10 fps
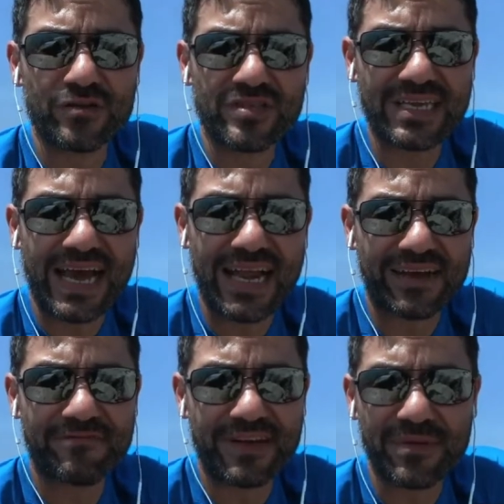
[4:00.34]
si ha il
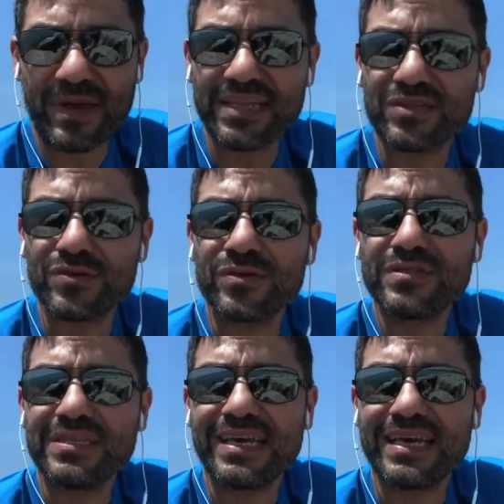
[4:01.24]
riferimento
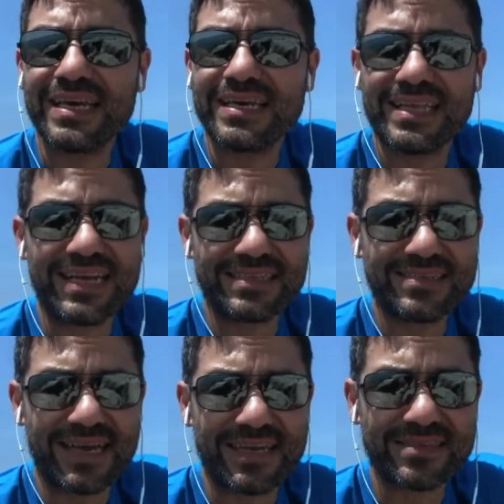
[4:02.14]
de, della
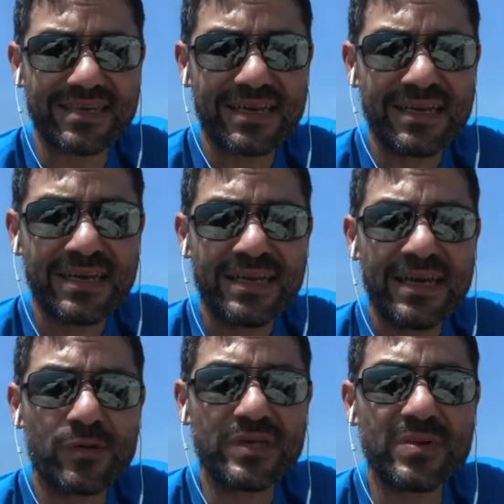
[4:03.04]
distanza
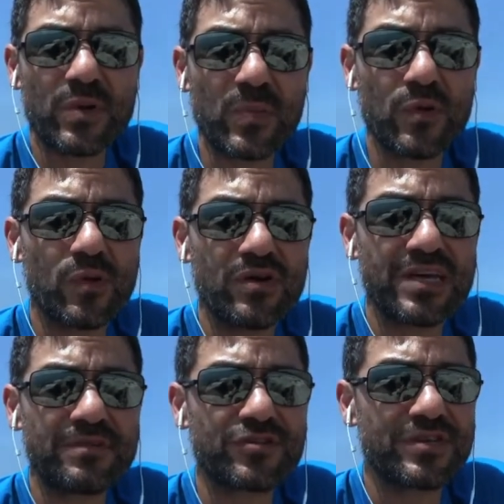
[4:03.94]
e quindi proprio quello
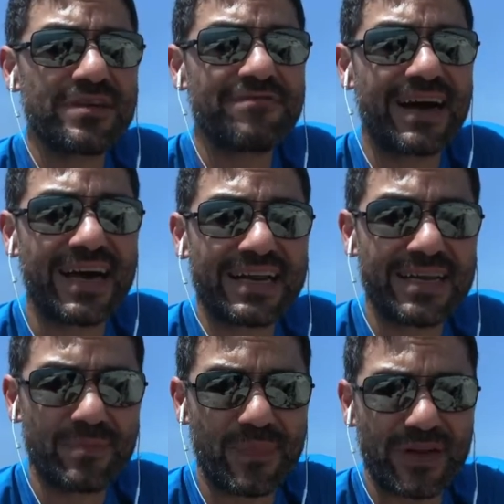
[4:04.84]
che bisogna
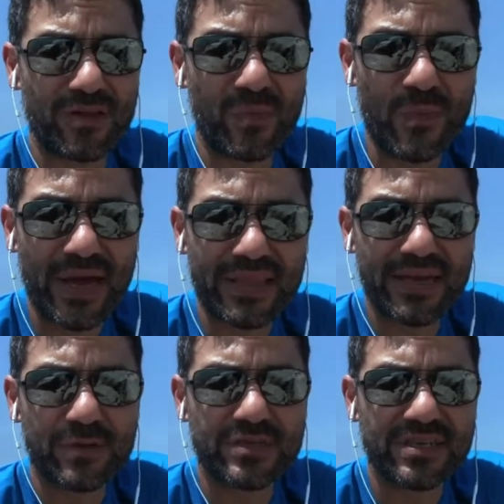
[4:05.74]
fare per non
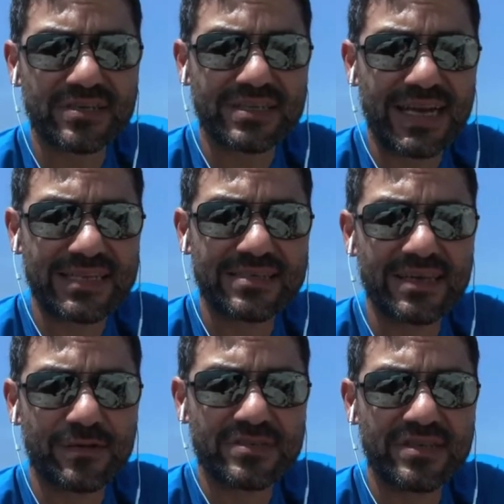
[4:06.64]
perdere questa, distanza,
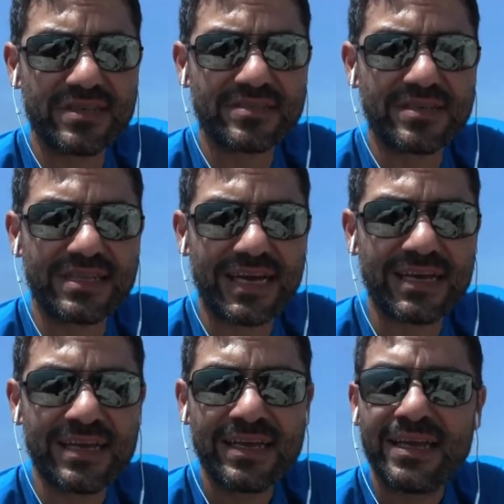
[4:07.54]
questa intensità
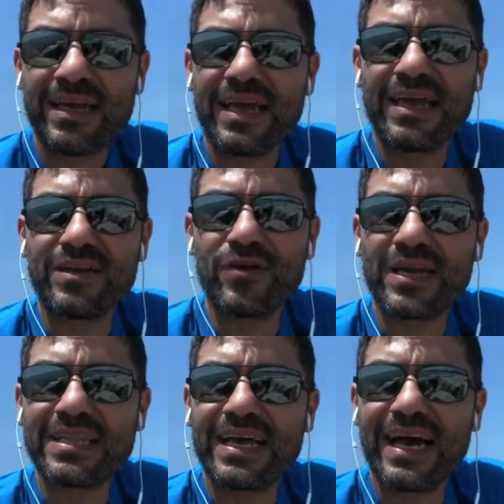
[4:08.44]
e non
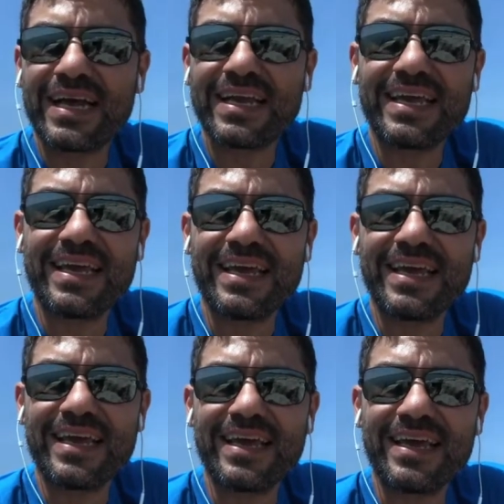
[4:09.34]

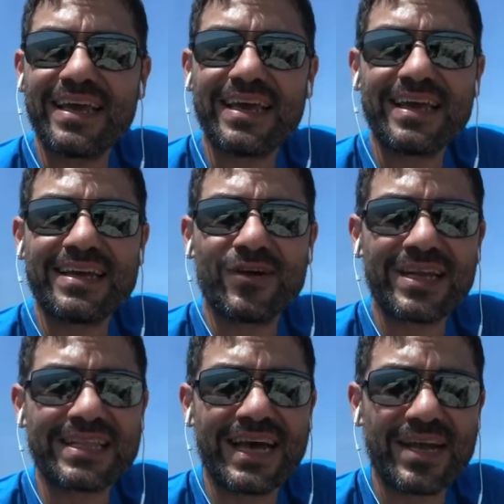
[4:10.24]
andare, non
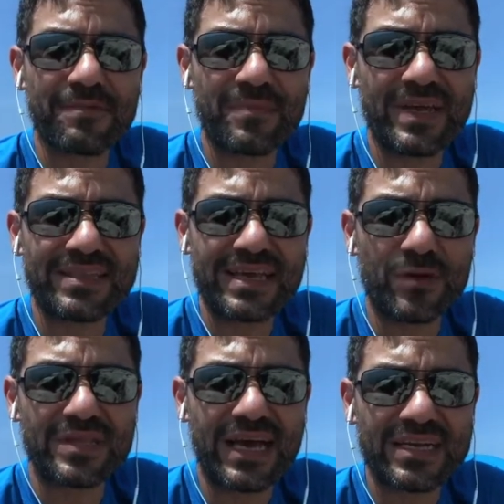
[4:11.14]
andare ovviamente a
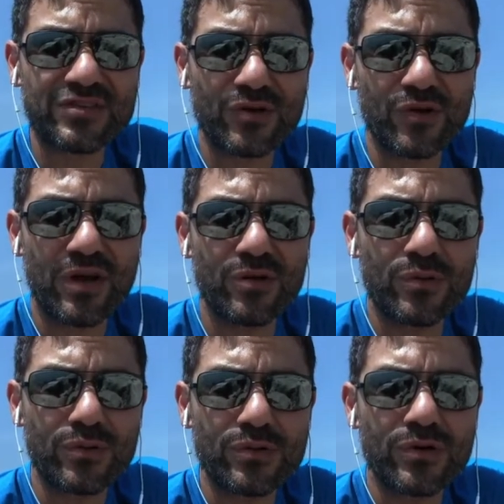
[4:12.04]
nuotare solo a
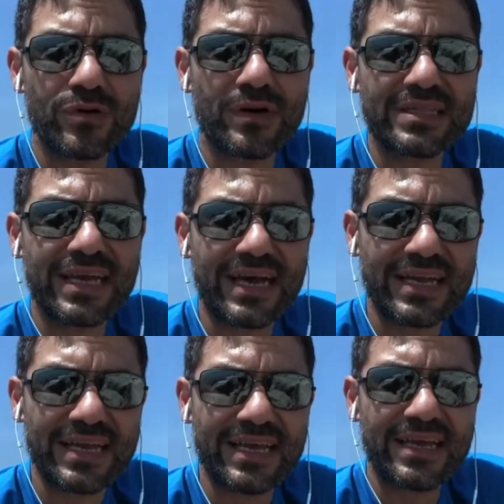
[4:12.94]
lungo,
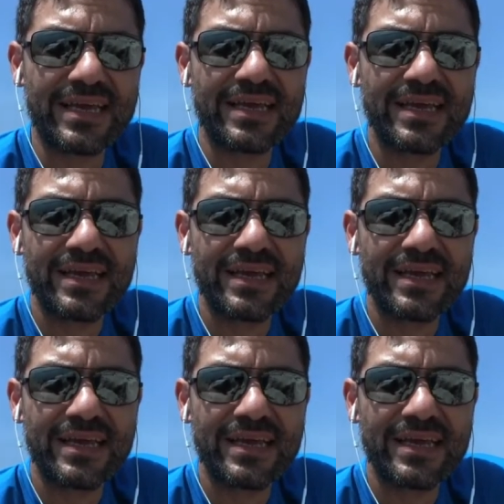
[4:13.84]
andare